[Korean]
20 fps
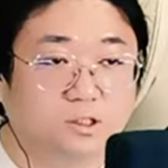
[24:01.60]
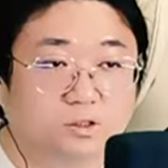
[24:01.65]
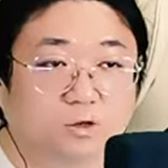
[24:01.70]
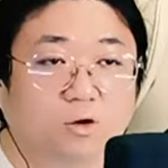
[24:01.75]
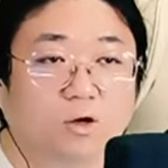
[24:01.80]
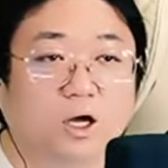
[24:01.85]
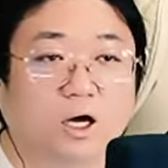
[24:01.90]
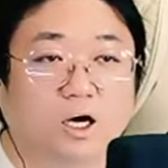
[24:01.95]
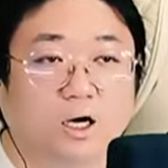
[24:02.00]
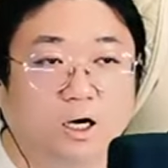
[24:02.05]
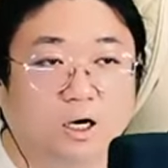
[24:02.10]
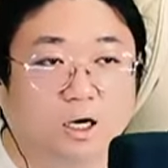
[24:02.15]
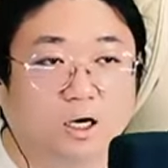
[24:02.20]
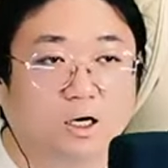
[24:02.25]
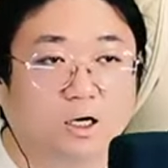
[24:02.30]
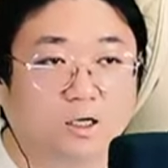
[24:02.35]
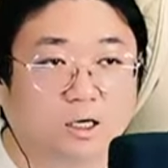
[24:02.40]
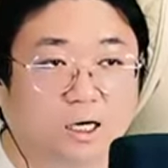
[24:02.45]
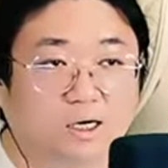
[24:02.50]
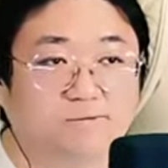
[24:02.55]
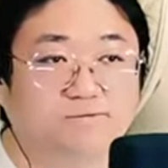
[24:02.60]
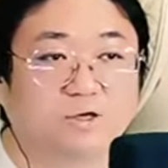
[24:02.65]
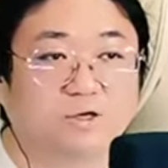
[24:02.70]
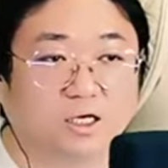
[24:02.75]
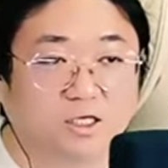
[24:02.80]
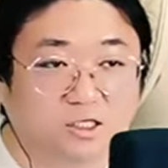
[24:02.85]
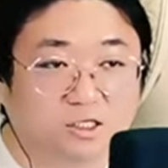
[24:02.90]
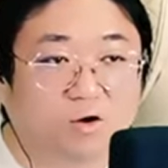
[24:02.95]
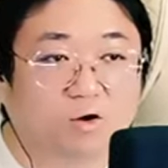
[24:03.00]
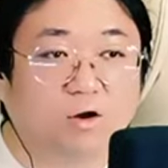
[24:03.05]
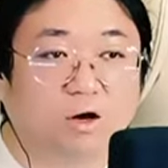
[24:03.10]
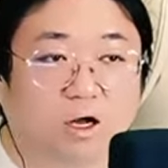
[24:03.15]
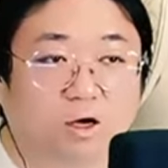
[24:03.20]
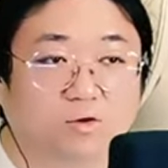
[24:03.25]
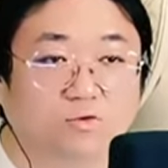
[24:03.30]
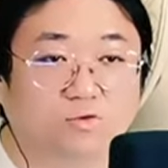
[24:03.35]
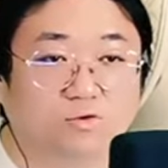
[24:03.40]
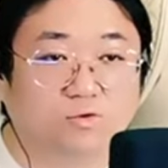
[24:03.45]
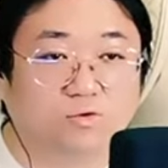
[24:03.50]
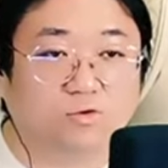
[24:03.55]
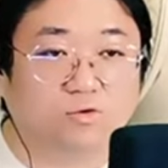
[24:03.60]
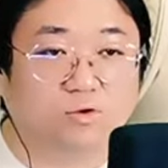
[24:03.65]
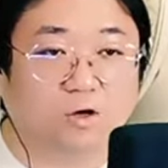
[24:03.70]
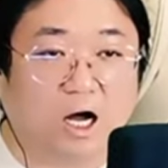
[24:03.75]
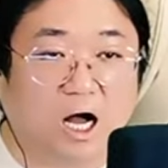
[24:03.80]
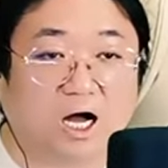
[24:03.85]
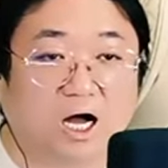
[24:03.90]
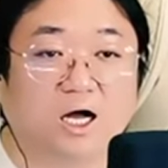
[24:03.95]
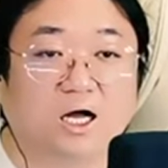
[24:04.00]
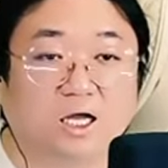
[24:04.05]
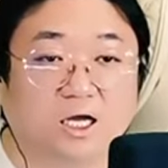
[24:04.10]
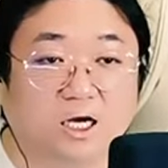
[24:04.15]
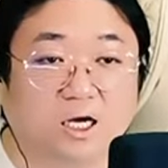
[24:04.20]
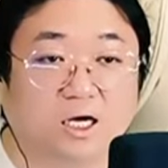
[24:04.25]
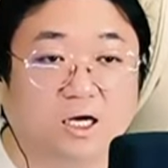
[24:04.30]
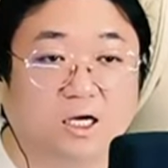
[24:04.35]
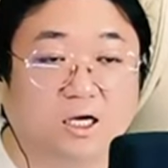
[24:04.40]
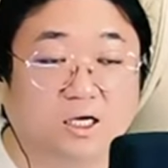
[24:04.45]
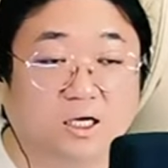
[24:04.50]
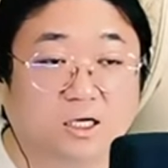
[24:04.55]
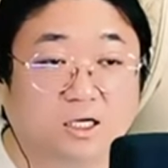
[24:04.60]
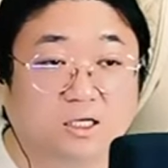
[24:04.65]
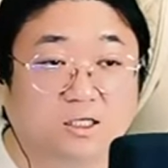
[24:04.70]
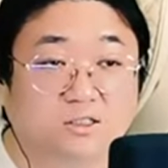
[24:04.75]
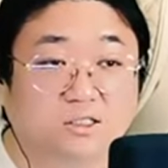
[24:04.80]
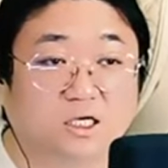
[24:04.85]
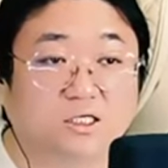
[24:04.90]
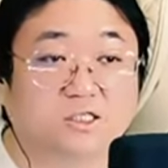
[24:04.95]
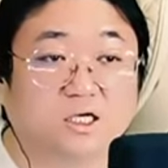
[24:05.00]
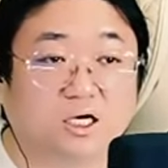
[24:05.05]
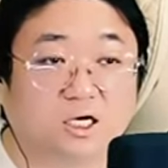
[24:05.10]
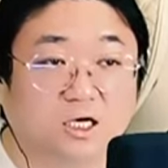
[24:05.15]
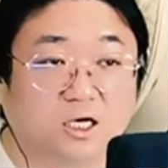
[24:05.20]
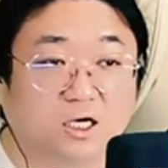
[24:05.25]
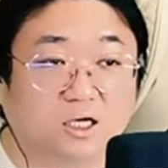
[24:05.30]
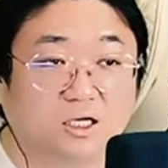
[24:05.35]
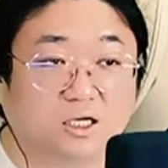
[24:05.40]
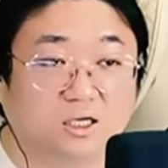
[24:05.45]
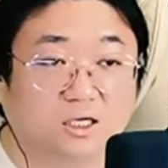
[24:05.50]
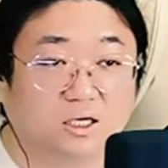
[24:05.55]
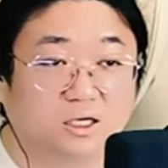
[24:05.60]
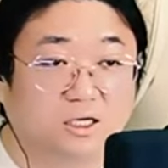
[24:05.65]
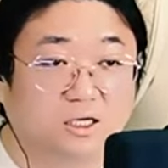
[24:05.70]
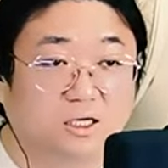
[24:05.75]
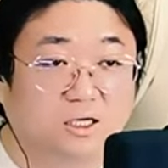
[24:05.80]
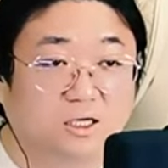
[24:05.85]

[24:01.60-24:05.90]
이거야 랄프야 이거라고 어? 아가야 잭잭아